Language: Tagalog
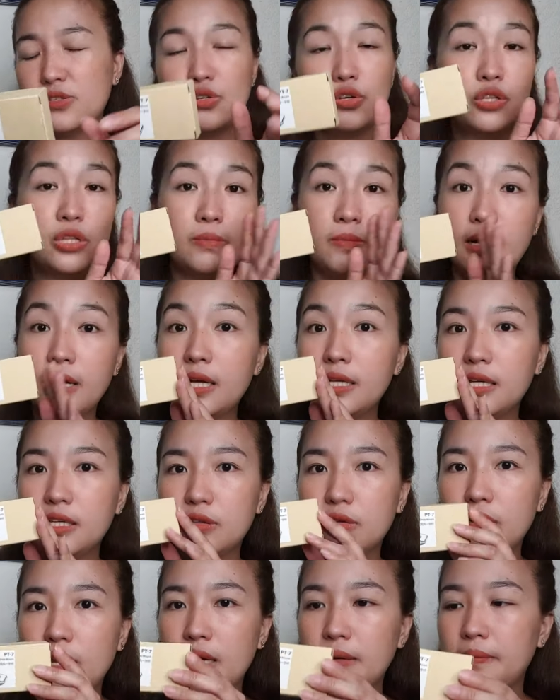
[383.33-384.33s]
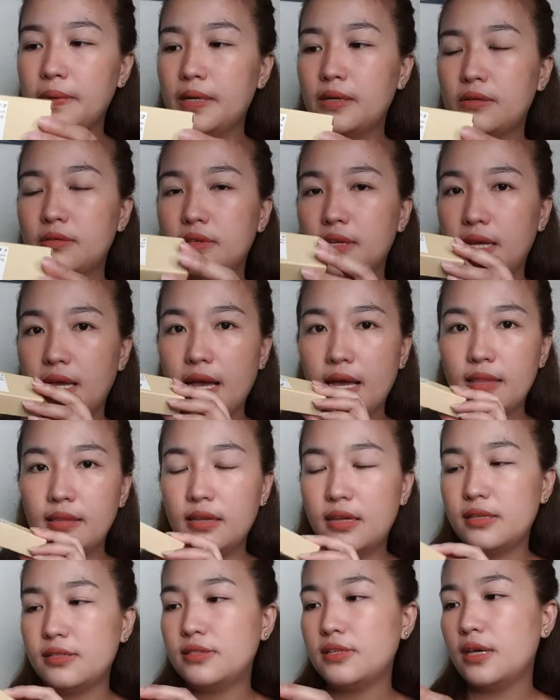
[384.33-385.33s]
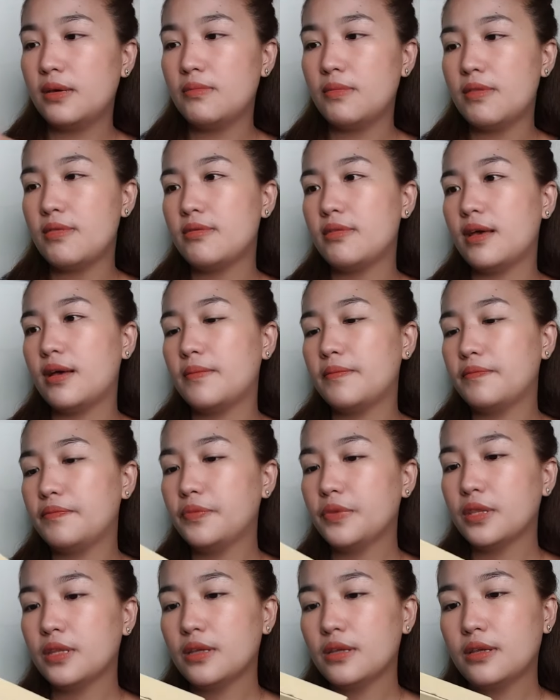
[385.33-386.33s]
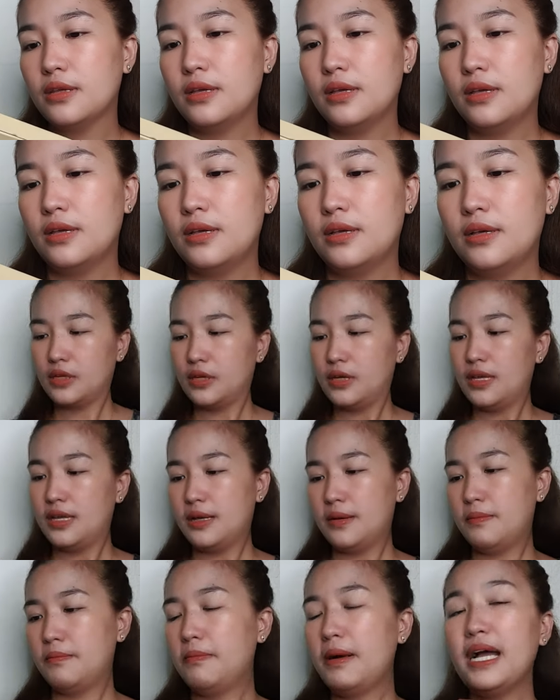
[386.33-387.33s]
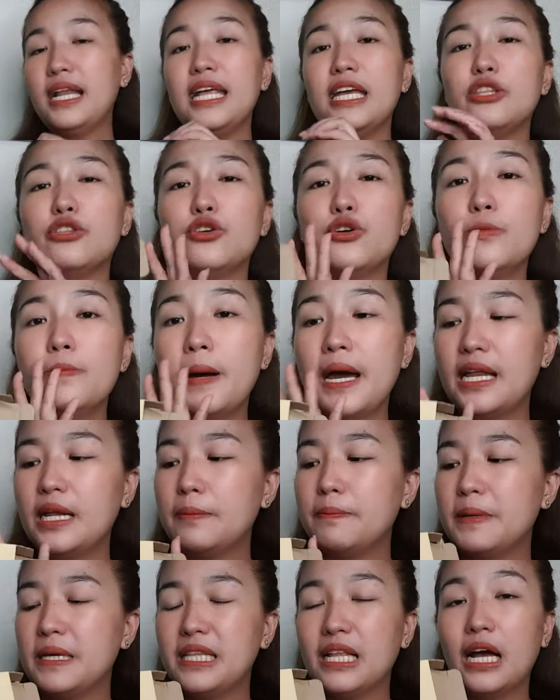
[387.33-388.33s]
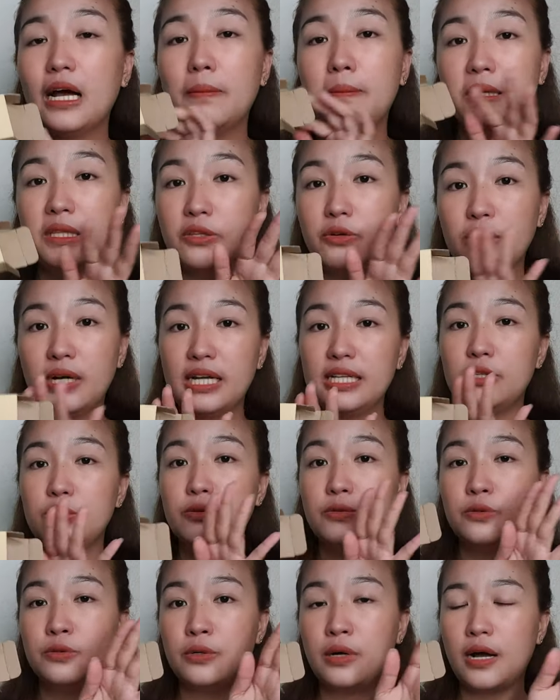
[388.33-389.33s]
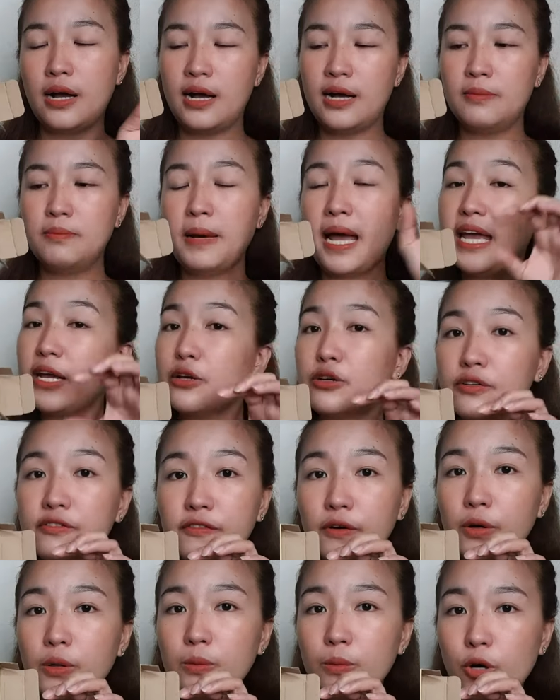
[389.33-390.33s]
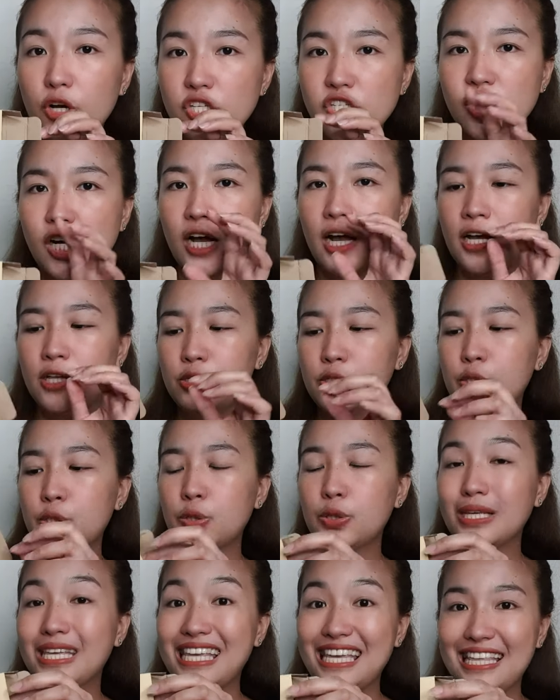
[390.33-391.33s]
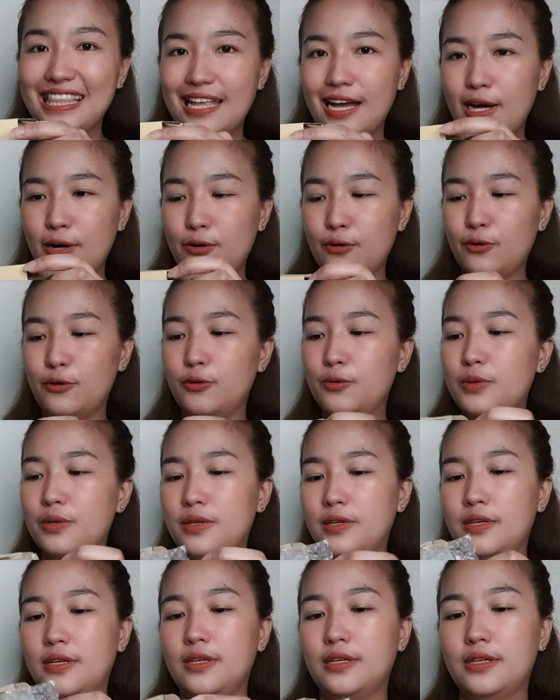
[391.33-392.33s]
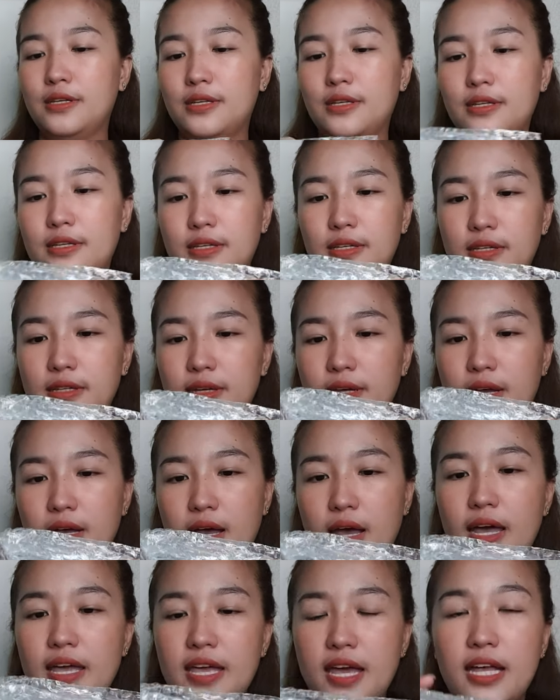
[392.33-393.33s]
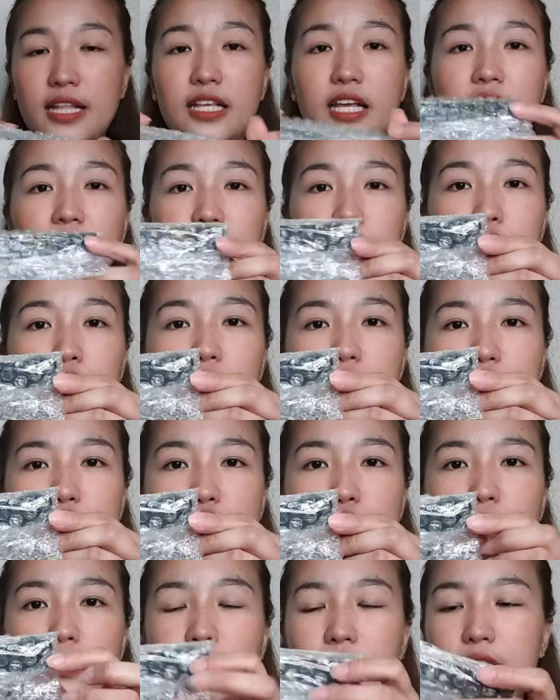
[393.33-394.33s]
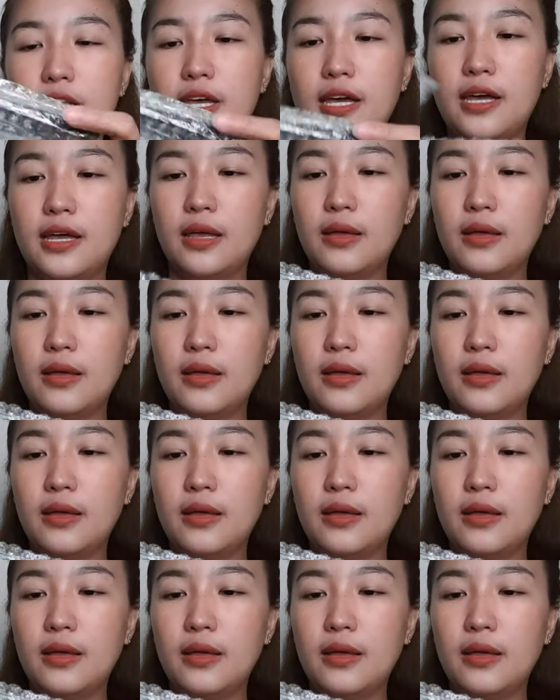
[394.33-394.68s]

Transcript: So, di ba ganito lang pero 307 lang. Bale, ito yung parang pinakapatungan nung uh, microphone mo at saka nung ilaw. Ayan, ganyan yung itsura niya.